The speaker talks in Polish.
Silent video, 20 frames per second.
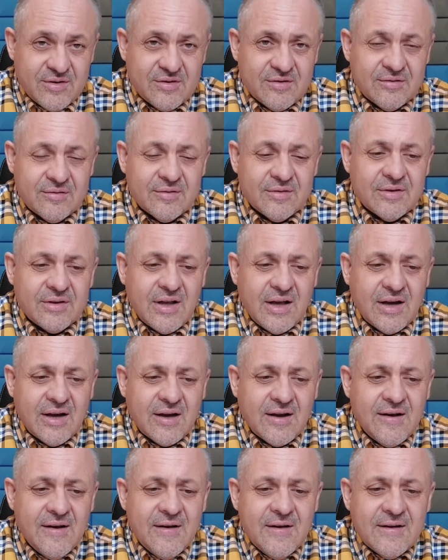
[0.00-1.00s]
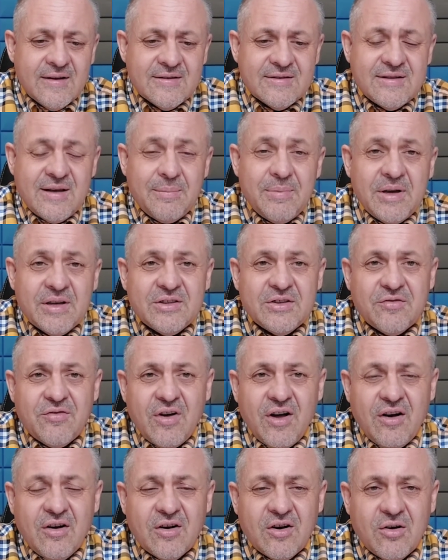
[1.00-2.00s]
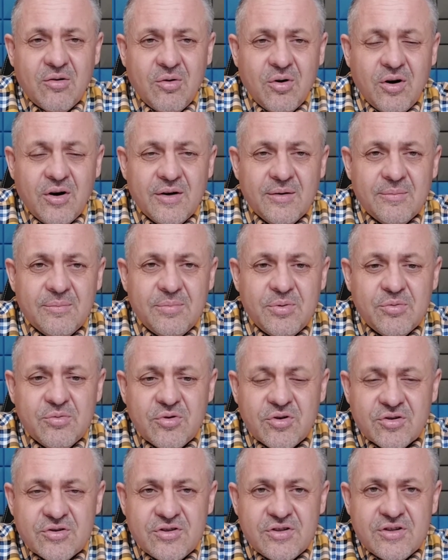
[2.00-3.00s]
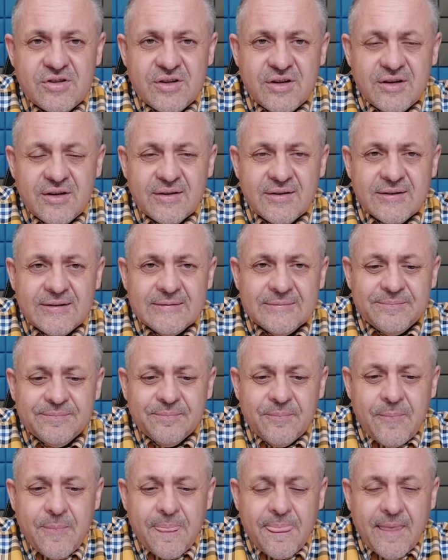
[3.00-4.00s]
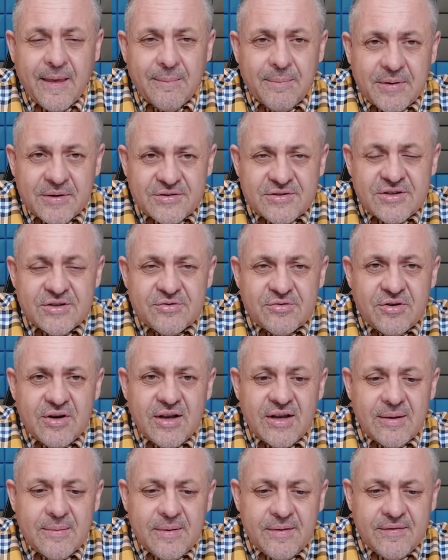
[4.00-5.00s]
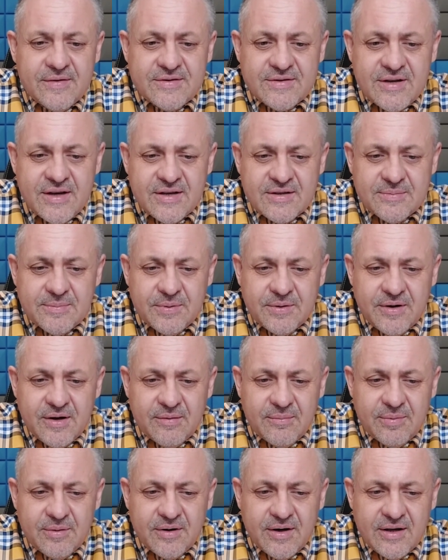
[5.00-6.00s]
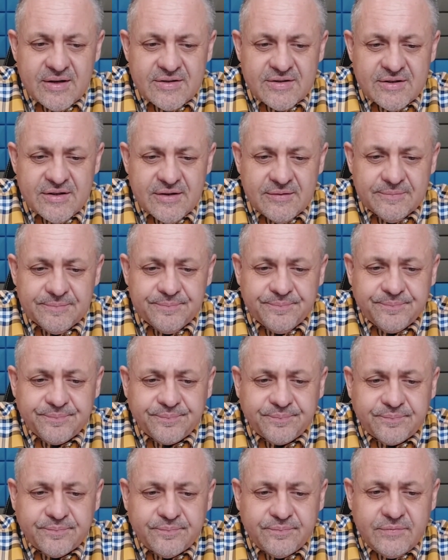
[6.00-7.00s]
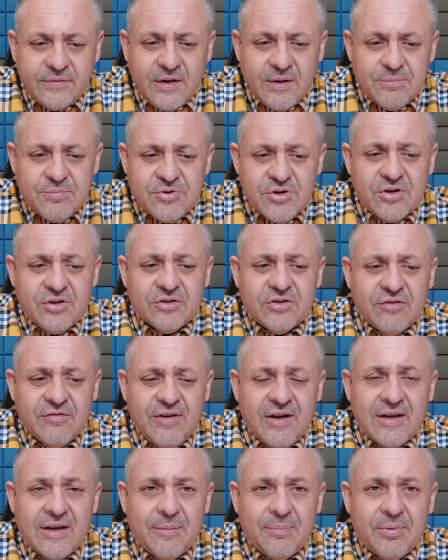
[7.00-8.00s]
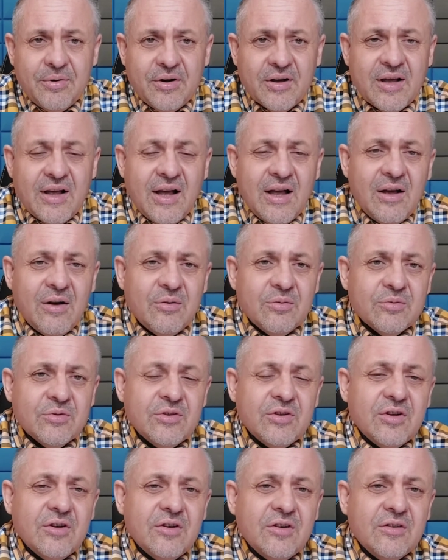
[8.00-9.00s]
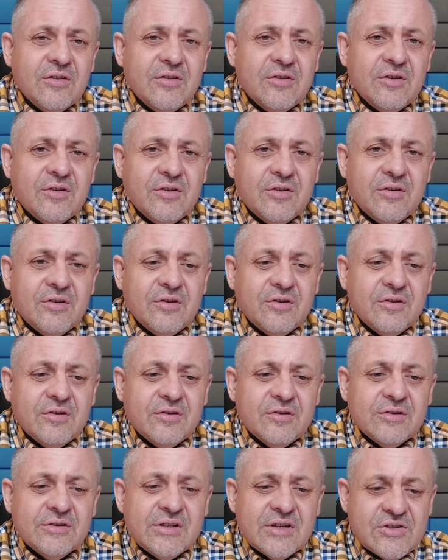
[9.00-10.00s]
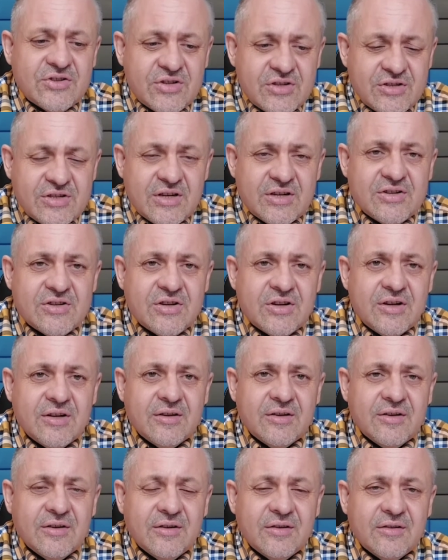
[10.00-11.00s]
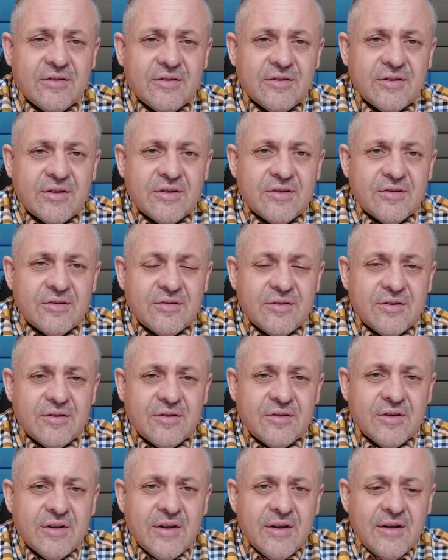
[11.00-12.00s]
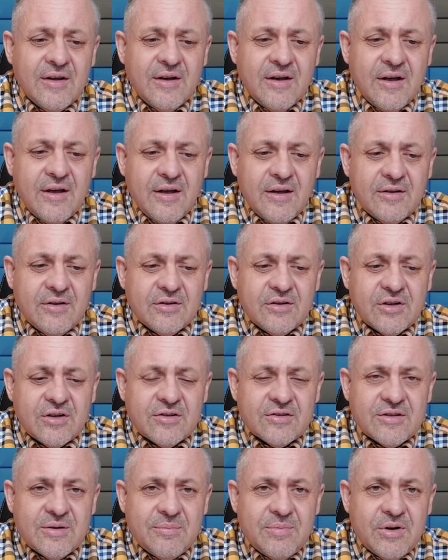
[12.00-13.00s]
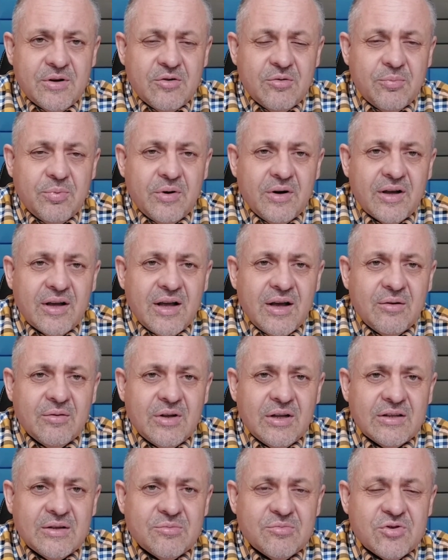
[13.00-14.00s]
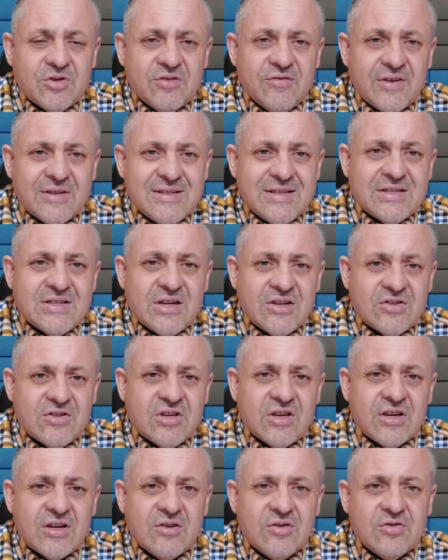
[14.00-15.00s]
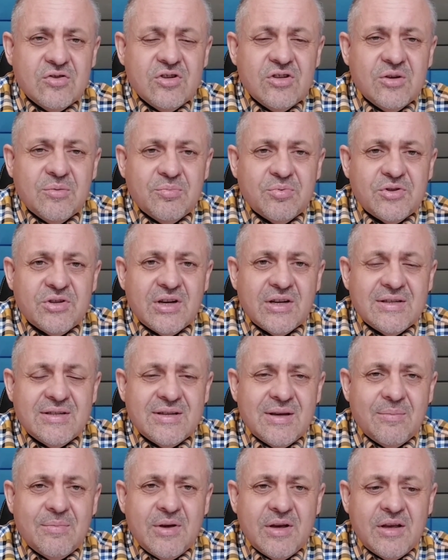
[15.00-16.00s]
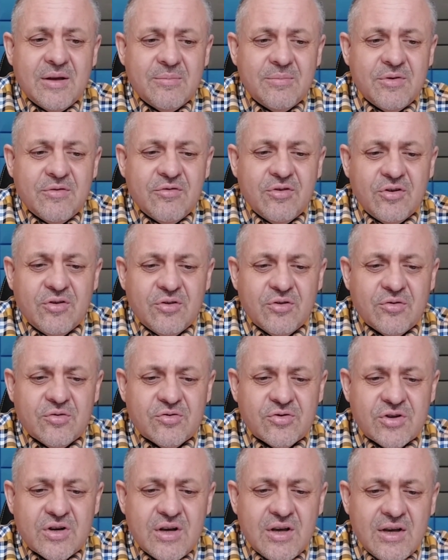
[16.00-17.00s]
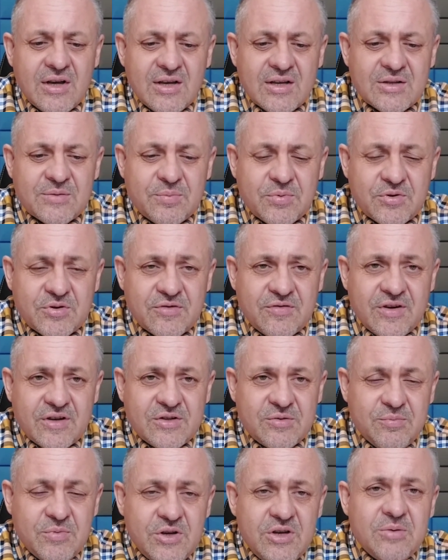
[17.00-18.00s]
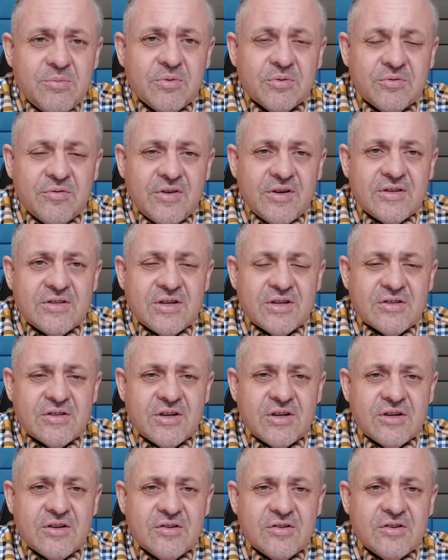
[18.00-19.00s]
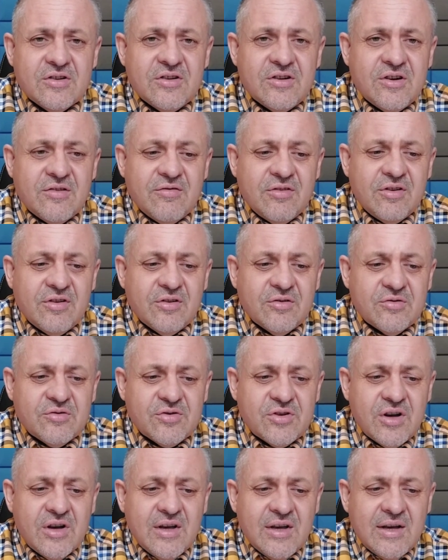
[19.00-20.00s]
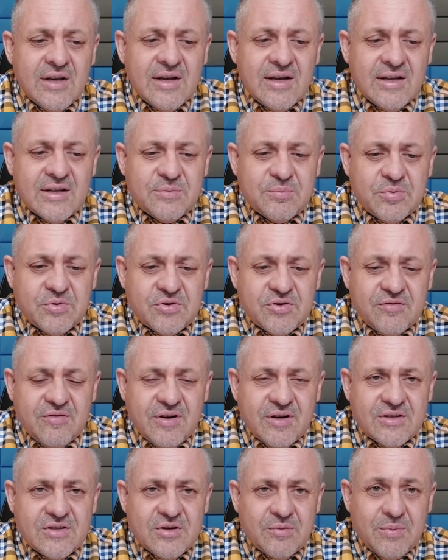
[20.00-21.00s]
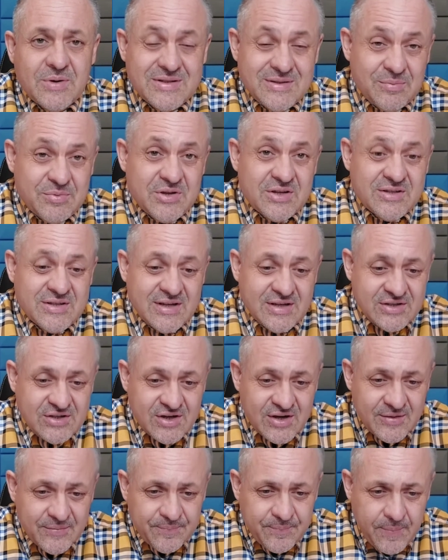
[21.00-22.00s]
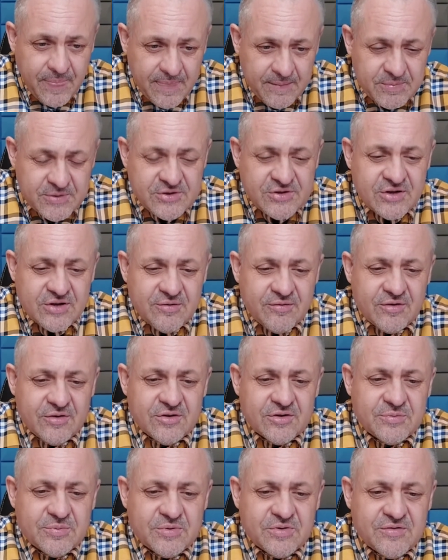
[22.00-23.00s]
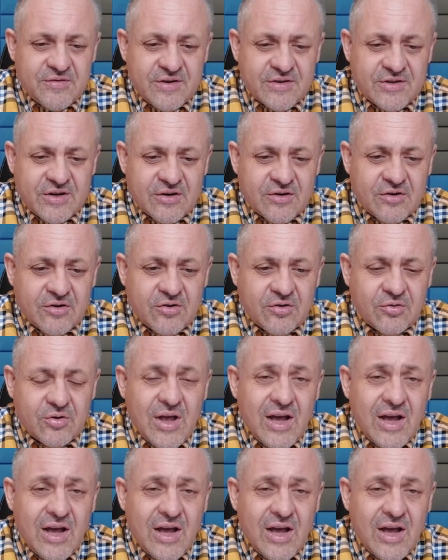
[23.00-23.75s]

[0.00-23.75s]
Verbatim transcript: Mm, tak? Zabieg trwa około pół godziny pod znieczuleniem, a więc nie jest bolesny. Przygotowania polegają do, do zaszycia się, do, do, tej, do, e, do tego zabiegu polegają na tym, że 24 godziny przed zabiegiem nie wolno już spożywać, minimum 24 godziny nie wolno już e, spożywać, trzeba zaprzestać picie, nie wolno spożywać alkoholu.